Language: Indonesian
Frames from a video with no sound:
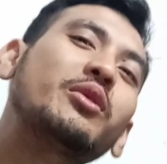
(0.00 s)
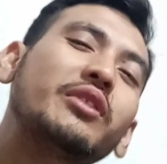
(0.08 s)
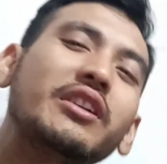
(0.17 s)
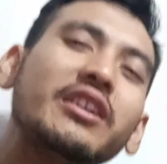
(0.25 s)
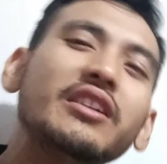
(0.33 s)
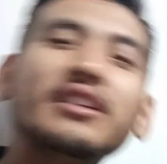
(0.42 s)

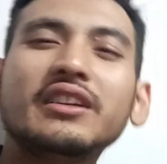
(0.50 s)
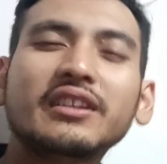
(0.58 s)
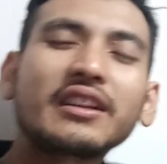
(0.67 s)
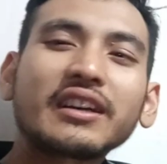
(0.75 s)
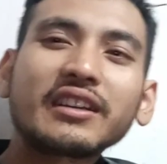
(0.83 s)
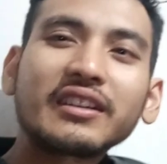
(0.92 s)
Jadi ini
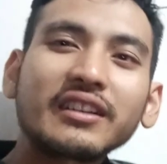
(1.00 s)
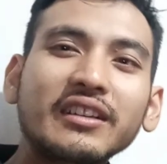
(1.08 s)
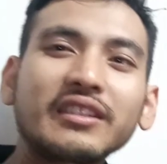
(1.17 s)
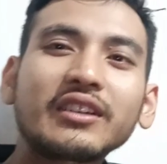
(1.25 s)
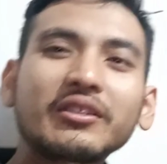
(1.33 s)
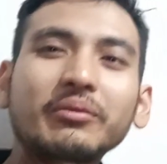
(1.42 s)
lagi
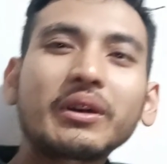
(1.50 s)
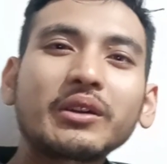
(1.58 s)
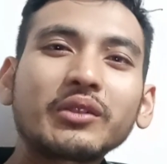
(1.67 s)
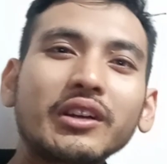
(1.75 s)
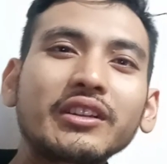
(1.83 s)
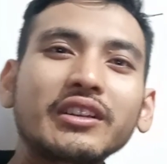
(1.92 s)
tahun
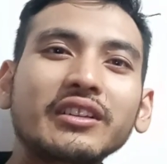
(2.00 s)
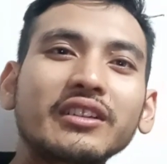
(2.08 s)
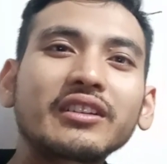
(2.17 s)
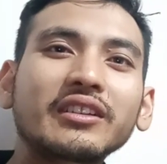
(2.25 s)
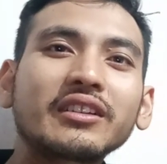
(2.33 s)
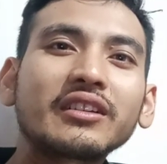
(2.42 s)
baruannya di
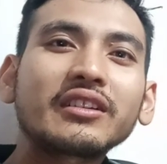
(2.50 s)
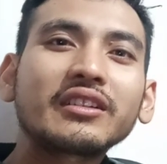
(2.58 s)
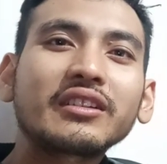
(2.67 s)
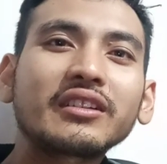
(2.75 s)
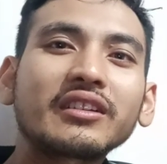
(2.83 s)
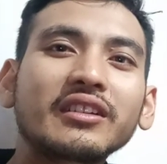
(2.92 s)

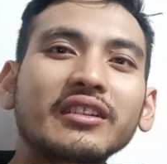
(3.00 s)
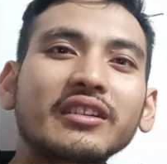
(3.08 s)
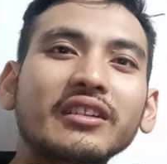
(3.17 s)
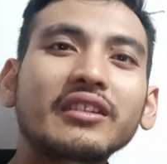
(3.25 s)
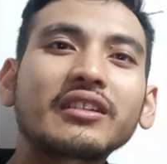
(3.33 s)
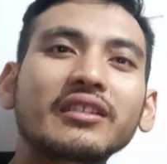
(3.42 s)

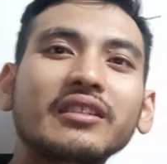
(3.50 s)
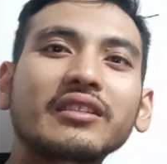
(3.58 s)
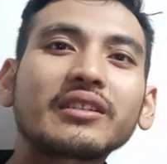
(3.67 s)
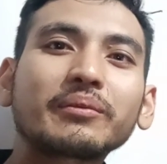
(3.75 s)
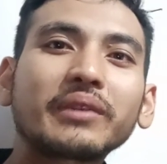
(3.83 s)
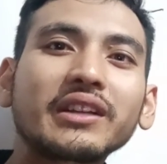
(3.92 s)

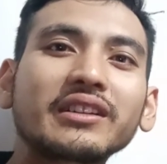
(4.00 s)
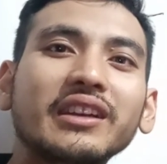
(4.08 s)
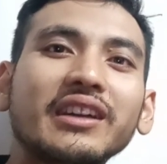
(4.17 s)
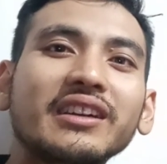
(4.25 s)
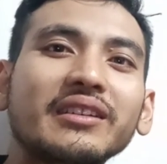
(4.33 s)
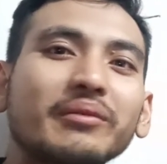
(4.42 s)
tempat
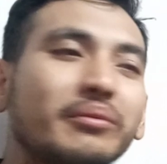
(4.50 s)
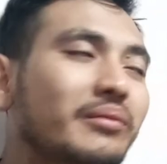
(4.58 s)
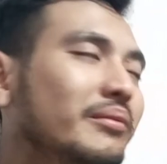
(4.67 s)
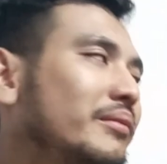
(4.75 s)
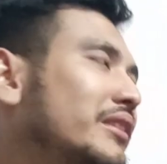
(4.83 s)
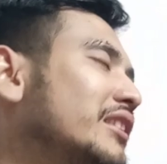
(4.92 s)
yang
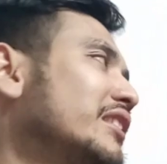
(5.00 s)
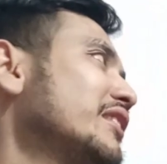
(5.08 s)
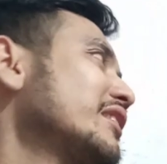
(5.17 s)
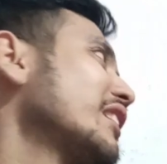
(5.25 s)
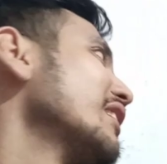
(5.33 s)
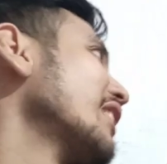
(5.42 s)

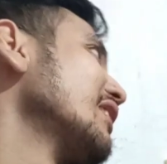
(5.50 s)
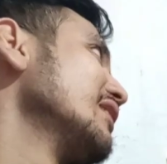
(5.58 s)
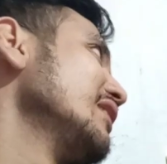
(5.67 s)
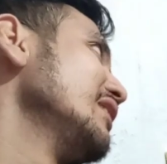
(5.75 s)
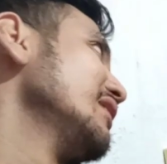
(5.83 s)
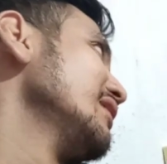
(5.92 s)
meniiskan
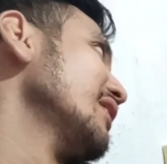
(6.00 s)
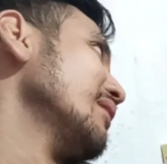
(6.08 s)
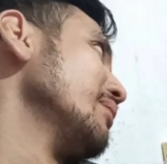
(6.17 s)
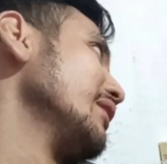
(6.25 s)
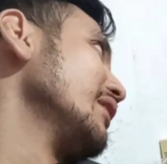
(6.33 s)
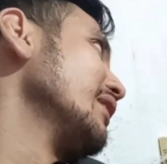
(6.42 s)
hati dan
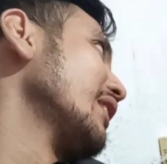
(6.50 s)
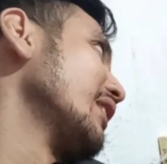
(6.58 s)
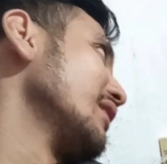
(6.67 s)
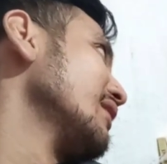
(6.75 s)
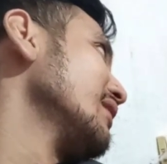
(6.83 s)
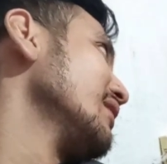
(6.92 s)
pikiran.
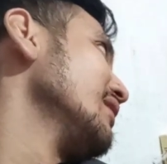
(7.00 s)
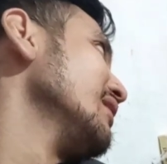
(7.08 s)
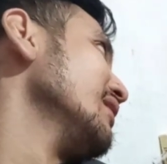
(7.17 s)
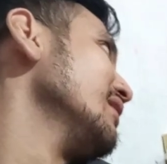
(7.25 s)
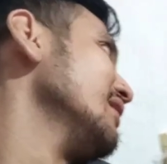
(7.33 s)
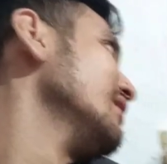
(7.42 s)

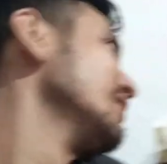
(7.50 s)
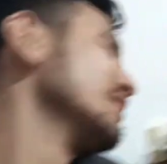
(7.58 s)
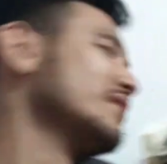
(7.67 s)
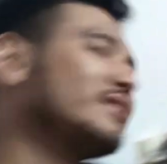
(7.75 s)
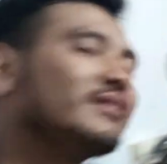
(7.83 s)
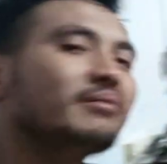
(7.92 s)
Menyejukkan
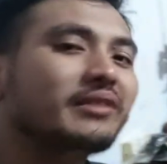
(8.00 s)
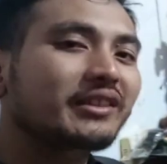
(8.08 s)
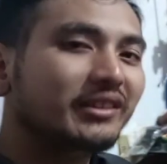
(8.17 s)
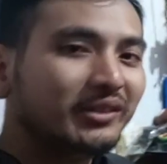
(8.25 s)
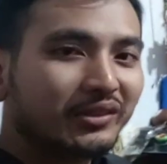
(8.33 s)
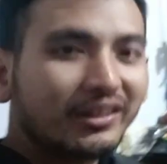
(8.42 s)
gitu.
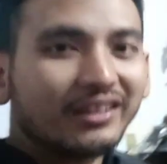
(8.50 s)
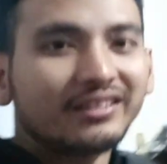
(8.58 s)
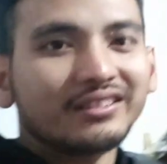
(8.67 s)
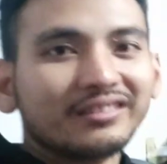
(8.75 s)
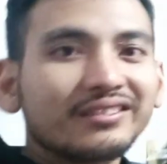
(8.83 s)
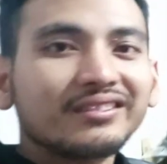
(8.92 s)
Menyejukkan
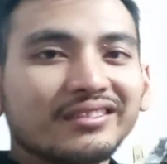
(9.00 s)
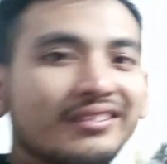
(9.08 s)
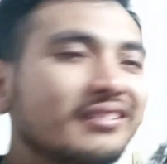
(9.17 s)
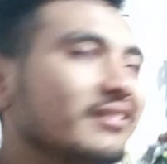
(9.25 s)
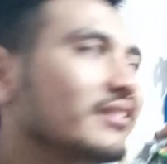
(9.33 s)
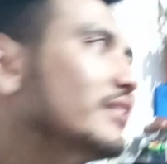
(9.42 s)

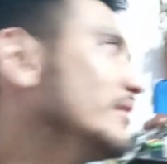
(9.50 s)
di